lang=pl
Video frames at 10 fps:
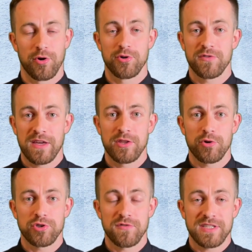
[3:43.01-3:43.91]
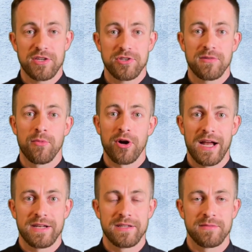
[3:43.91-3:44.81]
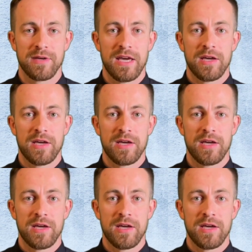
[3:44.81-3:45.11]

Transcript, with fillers: o świętość w sensie moralnym.